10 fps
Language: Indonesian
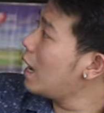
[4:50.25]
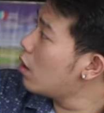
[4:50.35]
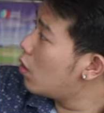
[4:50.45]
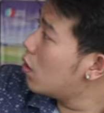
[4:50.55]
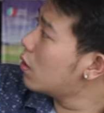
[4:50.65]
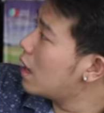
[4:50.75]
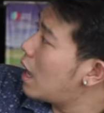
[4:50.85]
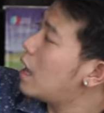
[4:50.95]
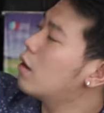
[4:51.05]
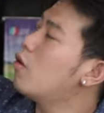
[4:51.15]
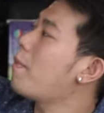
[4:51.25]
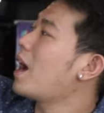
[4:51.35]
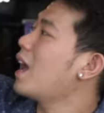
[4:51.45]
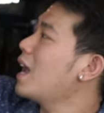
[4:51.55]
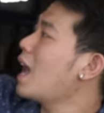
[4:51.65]
Enok ya, gua
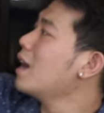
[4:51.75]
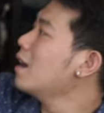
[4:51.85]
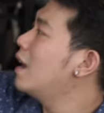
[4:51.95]
pakai yang